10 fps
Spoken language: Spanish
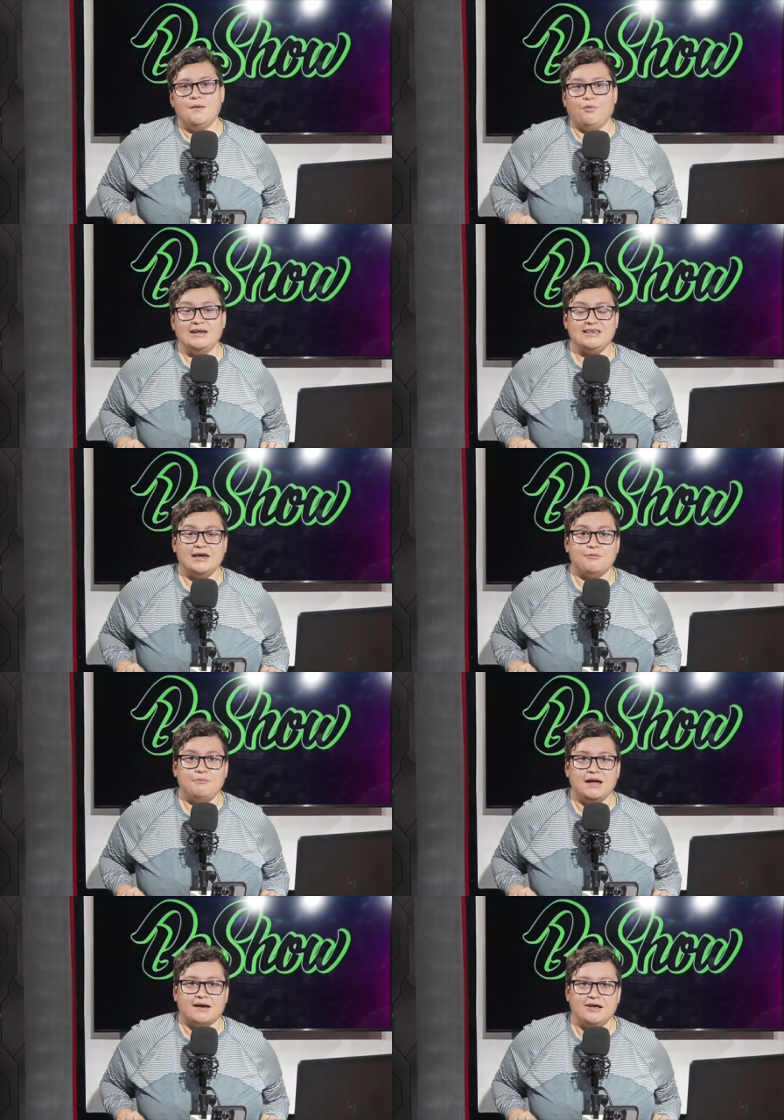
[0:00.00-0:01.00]
Puedes seguirme
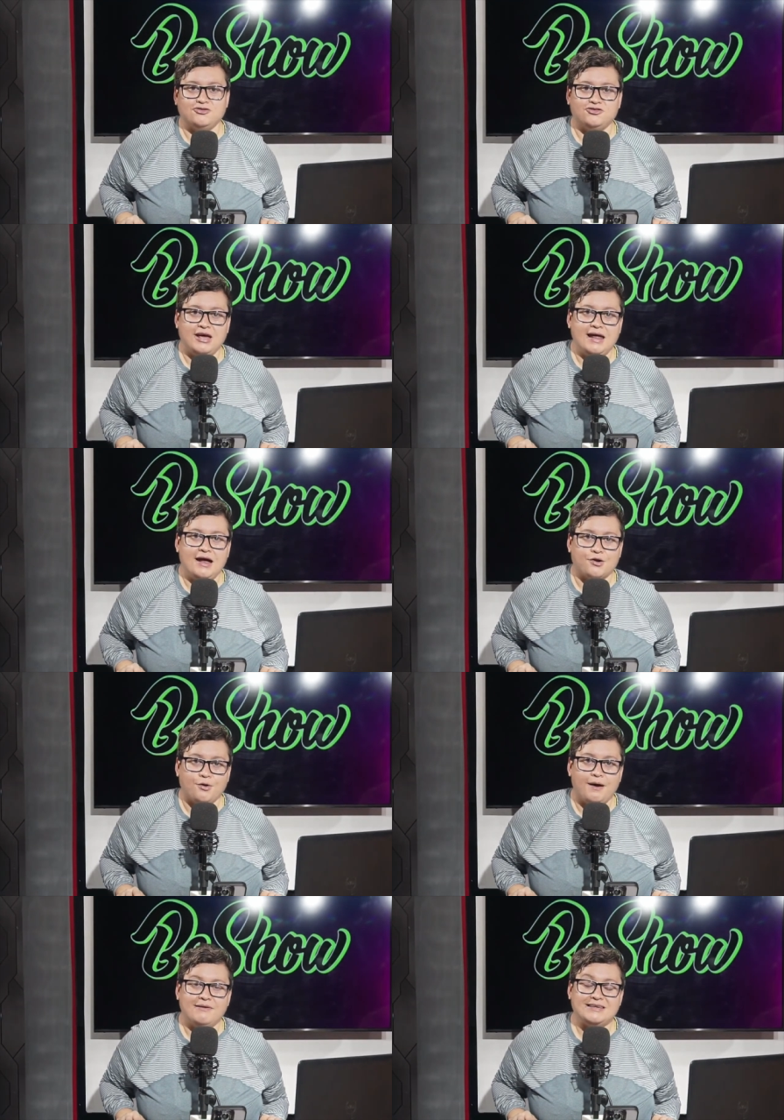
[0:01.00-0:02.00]
en mis redes sociales
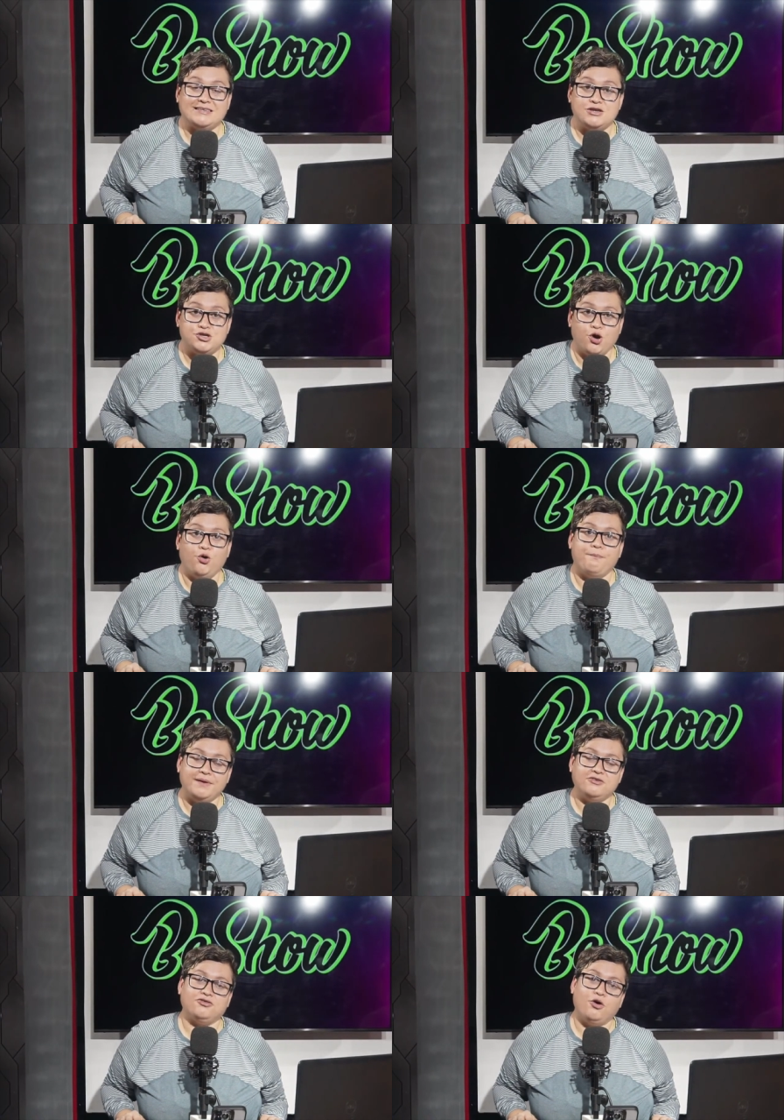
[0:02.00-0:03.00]
arroba BC Show
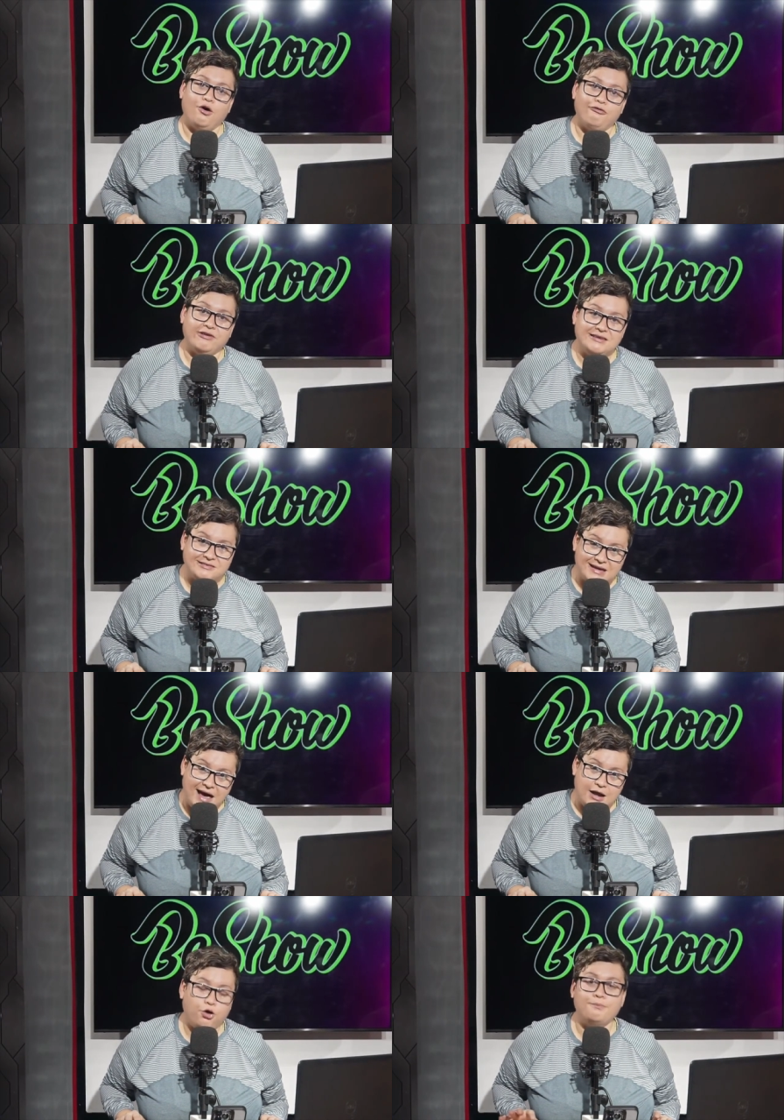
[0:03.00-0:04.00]
Piso
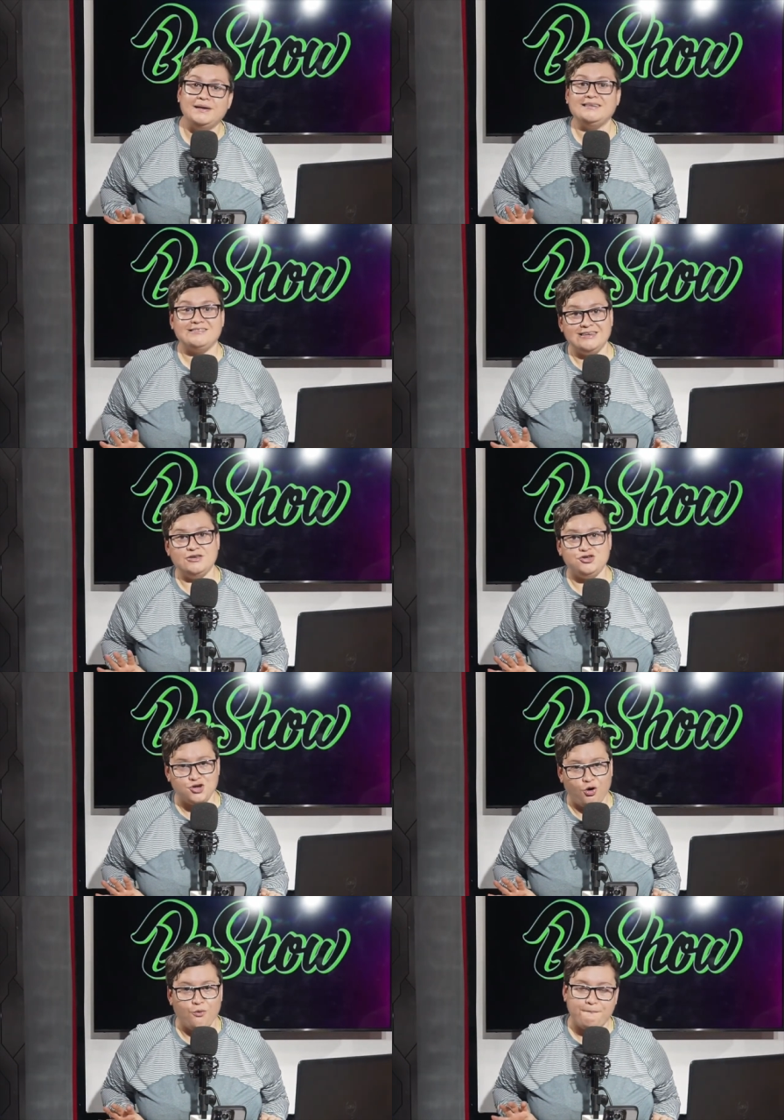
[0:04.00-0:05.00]
Oficial o BC
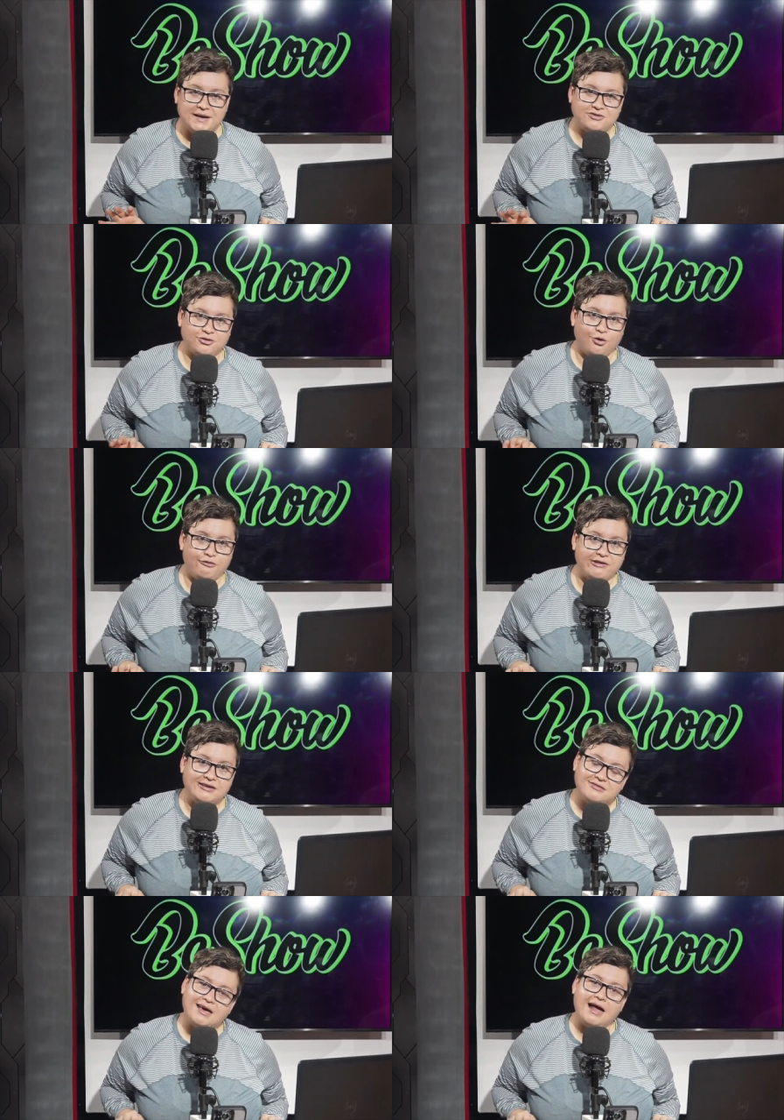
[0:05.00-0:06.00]
Show Piso
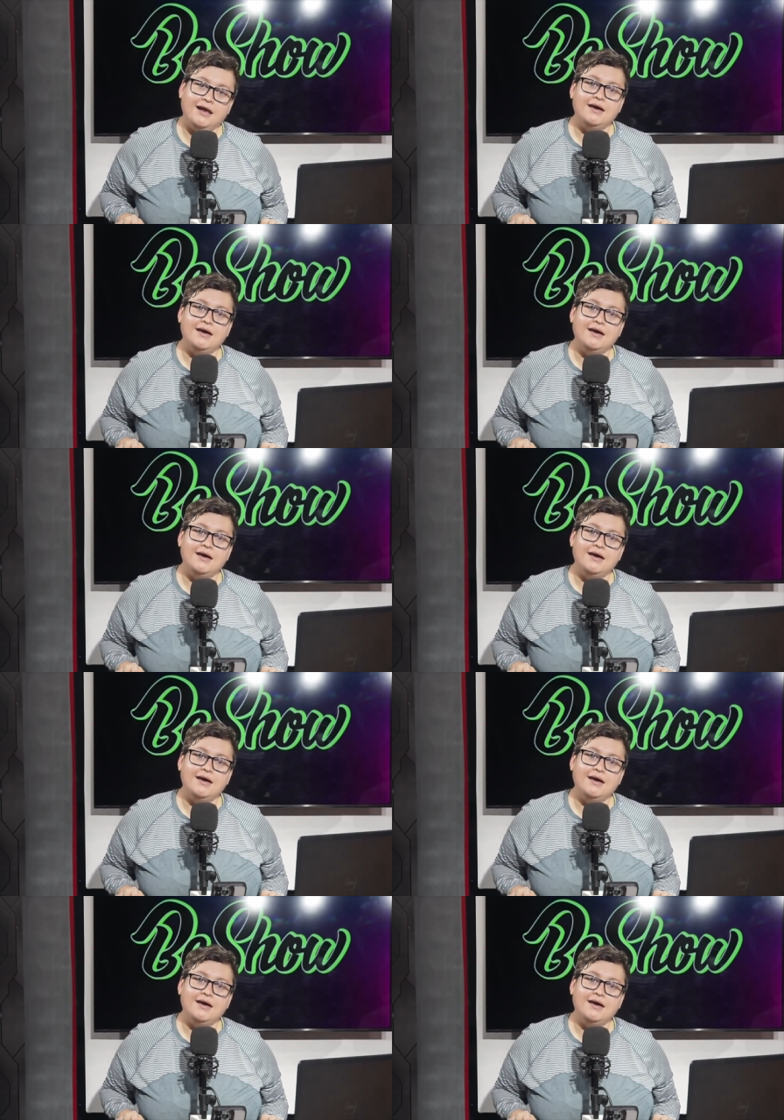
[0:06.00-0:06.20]
Oficial